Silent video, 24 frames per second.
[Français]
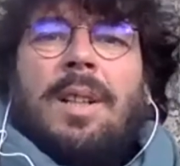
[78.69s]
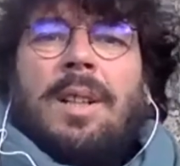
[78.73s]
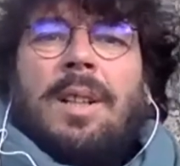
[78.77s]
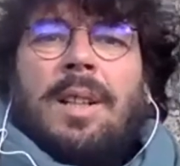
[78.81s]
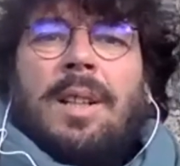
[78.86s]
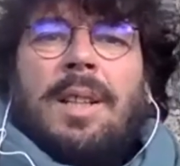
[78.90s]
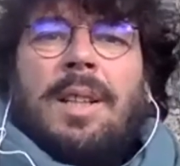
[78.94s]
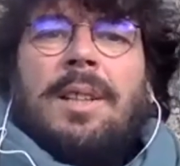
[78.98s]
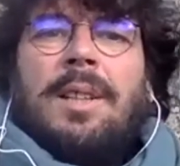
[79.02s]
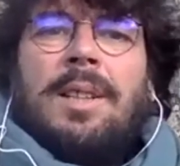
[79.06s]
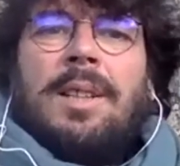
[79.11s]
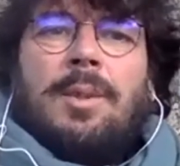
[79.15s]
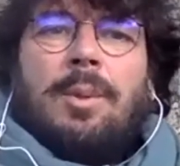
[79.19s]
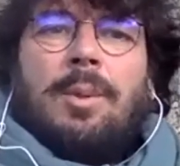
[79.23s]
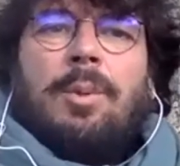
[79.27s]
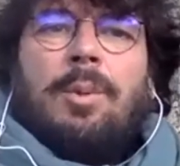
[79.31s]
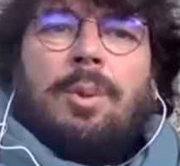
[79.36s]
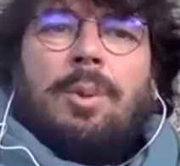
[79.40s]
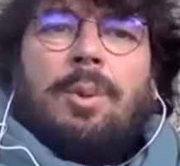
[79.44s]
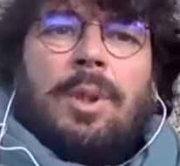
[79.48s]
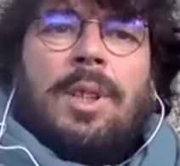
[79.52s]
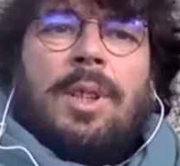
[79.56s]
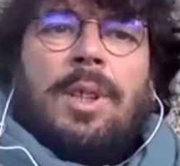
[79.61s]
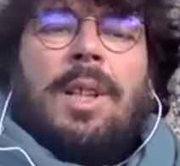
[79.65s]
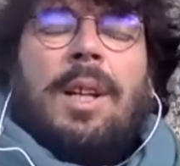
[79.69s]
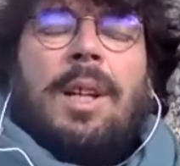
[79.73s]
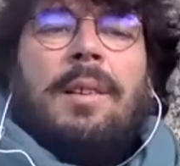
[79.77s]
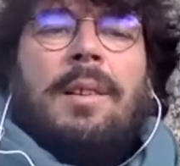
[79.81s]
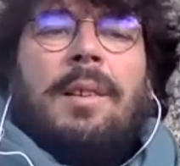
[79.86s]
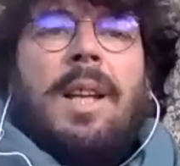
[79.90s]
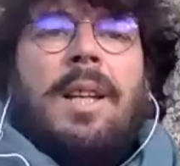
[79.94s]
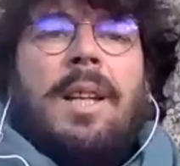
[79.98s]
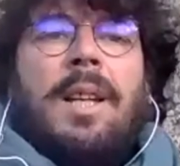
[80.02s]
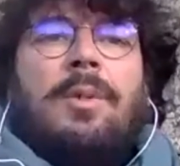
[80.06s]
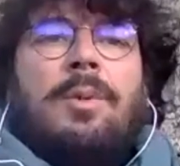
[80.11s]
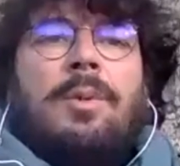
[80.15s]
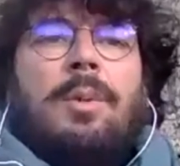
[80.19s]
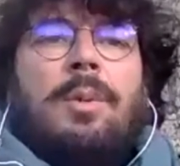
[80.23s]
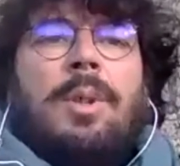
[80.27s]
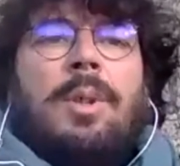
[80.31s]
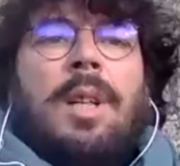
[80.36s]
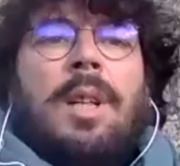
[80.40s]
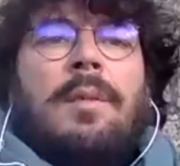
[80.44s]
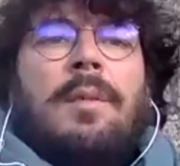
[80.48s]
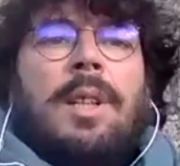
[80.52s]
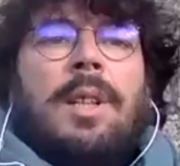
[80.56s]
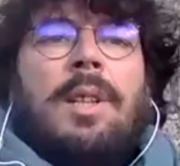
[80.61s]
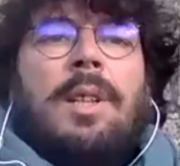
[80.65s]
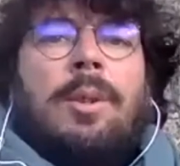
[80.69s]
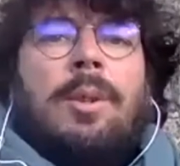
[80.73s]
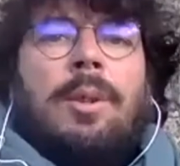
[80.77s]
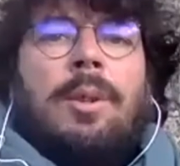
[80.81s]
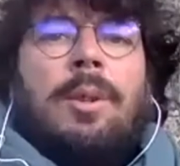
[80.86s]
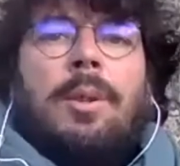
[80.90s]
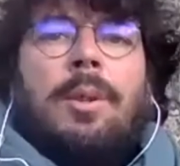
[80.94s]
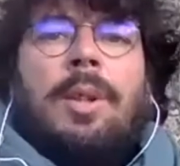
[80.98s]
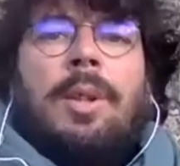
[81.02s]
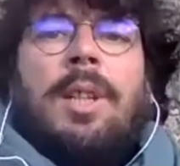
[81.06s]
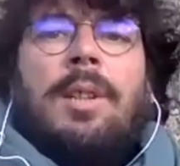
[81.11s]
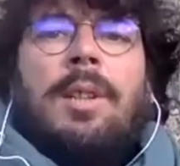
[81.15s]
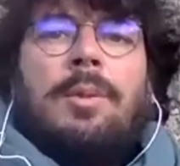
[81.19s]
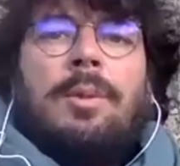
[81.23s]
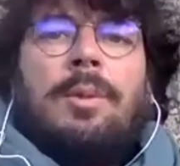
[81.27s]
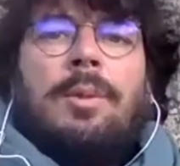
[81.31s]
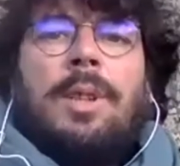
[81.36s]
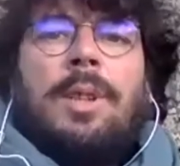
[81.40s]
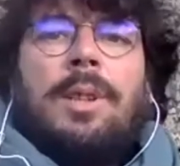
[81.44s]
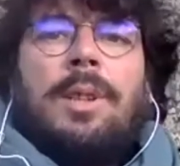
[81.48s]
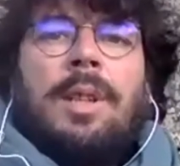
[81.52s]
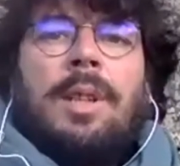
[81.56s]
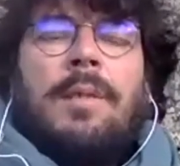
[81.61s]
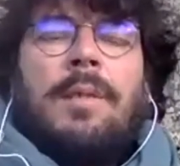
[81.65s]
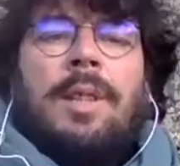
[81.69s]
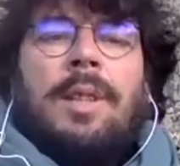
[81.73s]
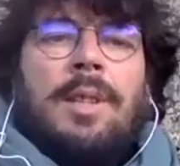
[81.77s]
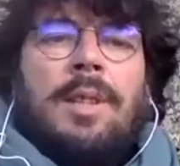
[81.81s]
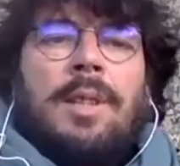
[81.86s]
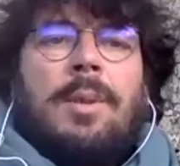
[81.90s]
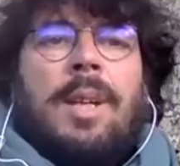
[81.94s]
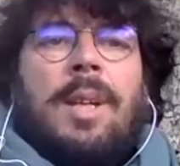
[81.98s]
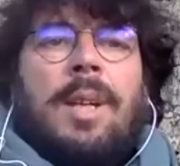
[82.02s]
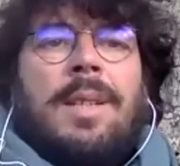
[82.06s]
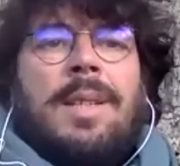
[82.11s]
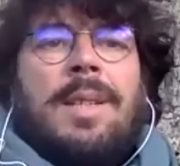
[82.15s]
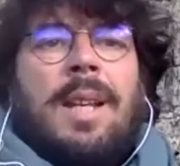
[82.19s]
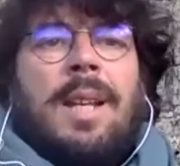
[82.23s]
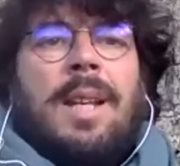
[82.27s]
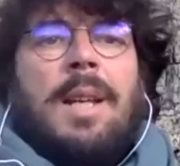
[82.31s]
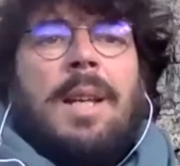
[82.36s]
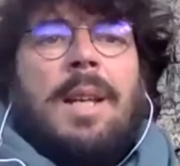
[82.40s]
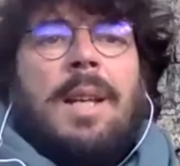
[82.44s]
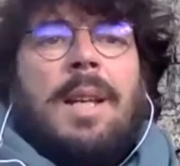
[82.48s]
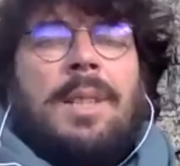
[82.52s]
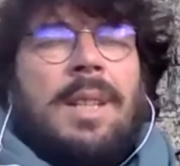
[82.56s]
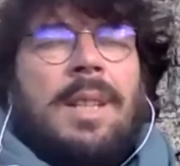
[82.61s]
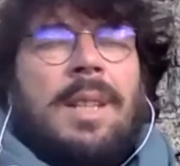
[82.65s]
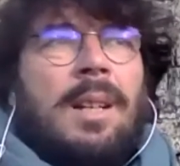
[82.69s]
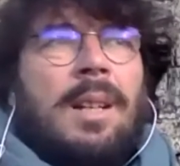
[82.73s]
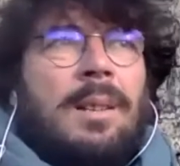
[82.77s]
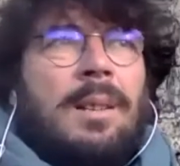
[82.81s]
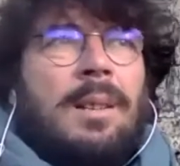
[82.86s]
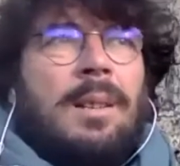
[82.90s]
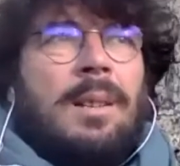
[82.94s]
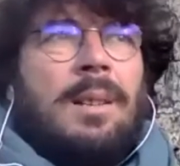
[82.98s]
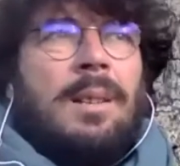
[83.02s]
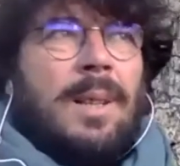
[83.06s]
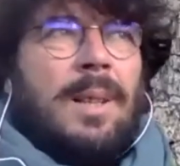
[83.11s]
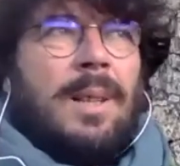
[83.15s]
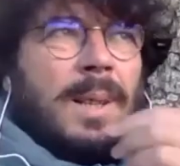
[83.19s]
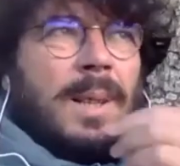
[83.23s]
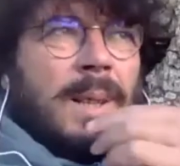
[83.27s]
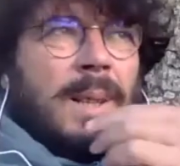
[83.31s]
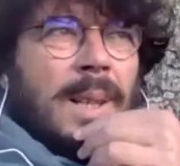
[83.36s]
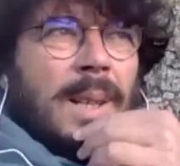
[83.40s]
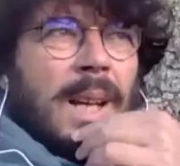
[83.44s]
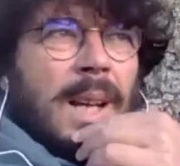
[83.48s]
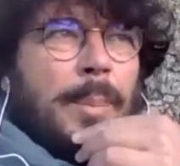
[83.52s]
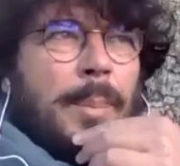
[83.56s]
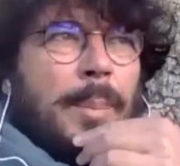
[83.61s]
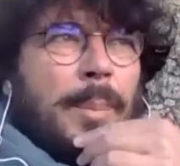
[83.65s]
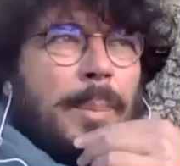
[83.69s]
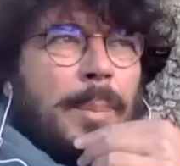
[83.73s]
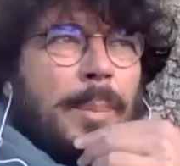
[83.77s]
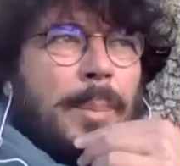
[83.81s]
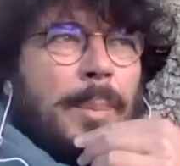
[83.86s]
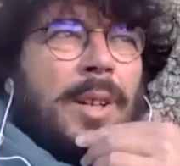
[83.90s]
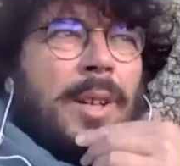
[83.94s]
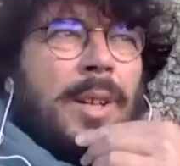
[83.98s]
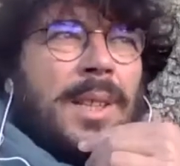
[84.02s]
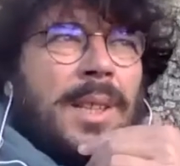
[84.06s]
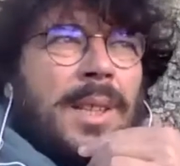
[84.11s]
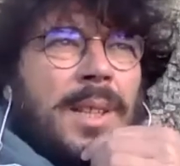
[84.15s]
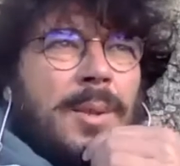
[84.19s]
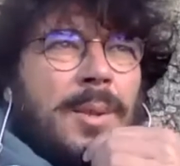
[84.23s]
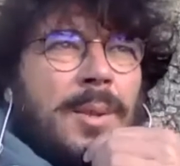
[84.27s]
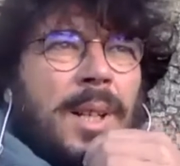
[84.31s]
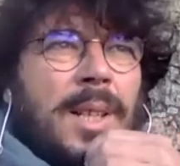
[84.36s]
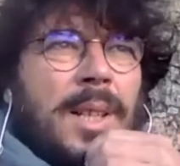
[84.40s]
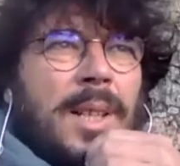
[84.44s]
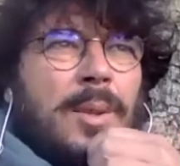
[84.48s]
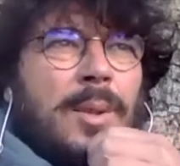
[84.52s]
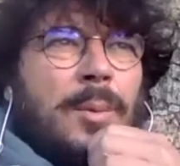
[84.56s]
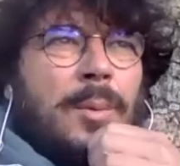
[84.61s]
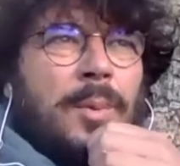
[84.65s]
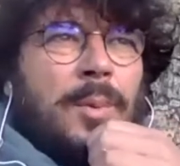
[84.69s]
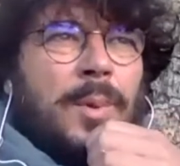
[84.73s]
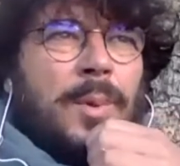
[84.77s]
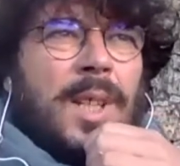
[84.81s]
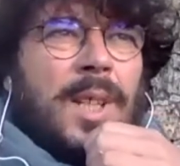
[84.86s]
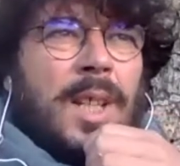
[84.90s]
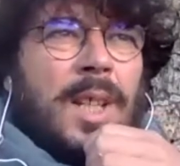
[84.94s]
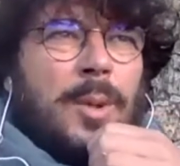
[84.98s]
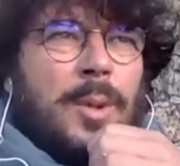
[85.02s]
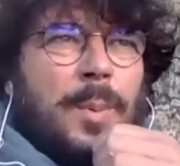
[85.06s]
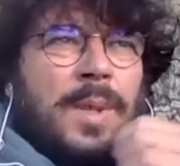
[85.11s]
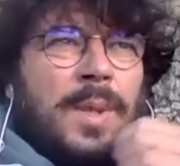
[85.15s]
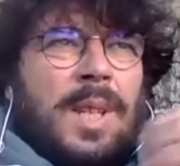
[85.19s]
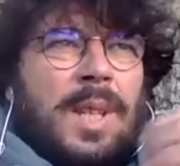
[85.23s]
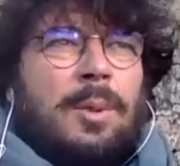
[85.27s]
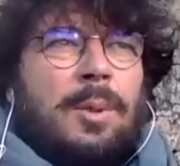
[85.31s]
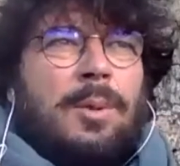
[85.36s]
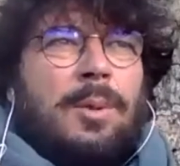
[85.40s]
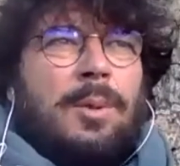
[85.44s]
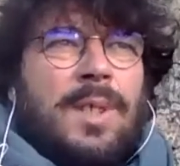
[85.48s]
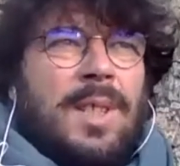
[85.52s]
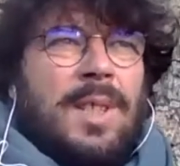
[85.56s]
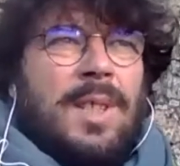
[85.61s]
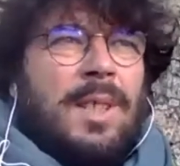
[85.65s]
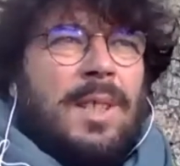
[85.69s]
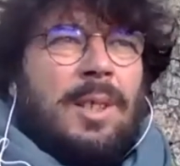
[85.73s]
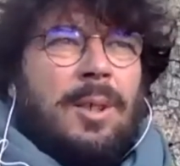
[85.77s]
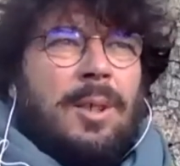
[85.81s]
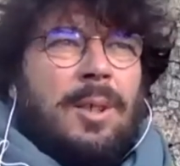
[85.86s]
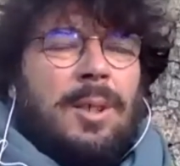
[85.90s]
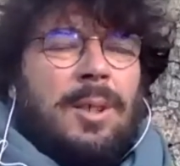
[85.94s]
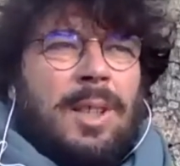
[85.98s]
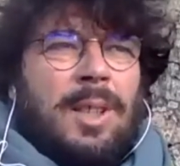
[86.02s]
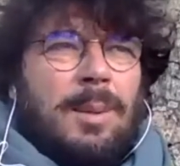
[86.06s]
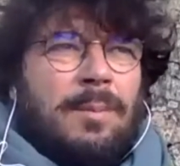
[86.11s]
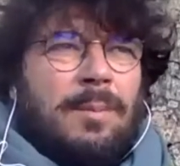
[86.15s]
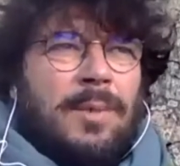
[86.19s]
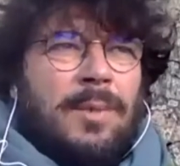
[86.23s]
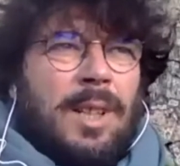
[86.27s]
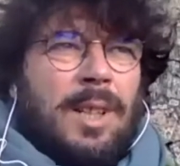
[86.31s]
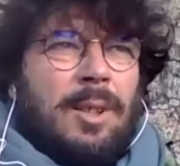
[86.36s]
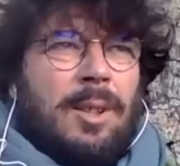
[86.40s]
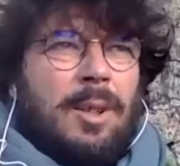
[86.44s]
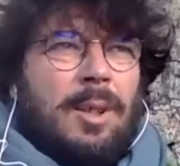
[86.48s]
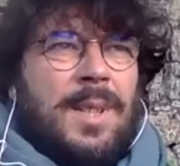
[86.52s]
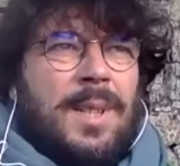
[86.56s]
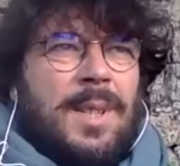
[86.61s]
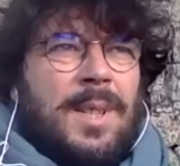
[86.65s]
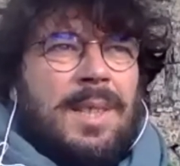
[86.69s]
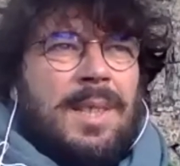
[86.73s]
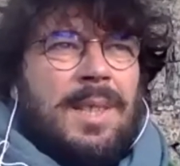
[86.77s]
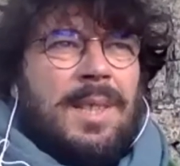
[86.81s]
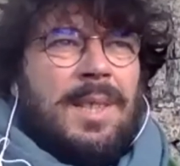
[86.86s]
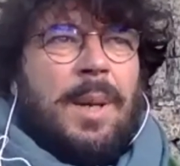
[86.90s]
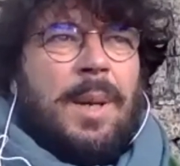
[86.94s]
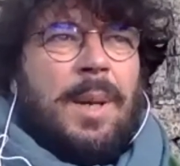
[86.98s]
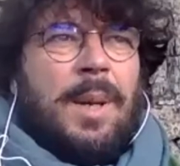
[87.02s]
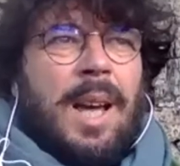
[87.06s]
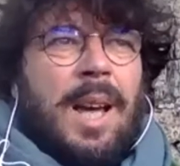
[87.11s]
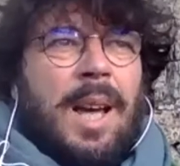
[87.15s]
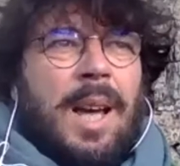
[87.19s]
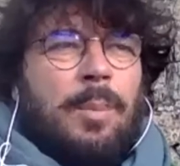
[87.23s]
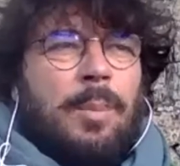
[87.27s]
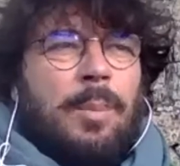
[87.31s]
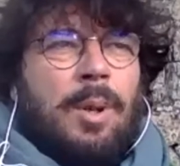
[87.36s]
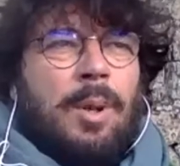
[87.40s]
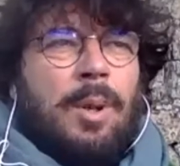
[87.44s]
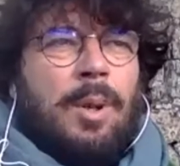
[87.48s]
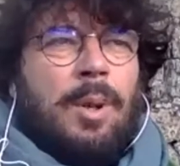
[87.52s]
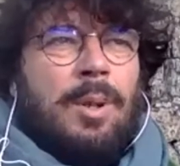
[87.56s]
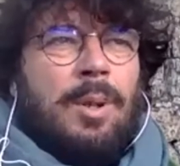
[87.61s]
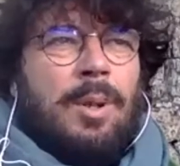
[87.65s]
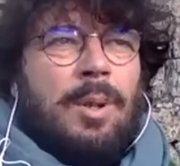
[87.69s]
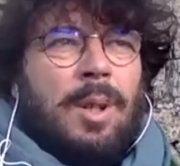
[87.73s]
il y a des structures qui travaillent là-dessus. Et avec euh, Relié, quand on a travaillé sur l'accès à l'habitat, après avoir travaillé sur l'accès aux foncières, je pense à une SIC euh, qui me vient comme ça, qui s'appelle l'Arban,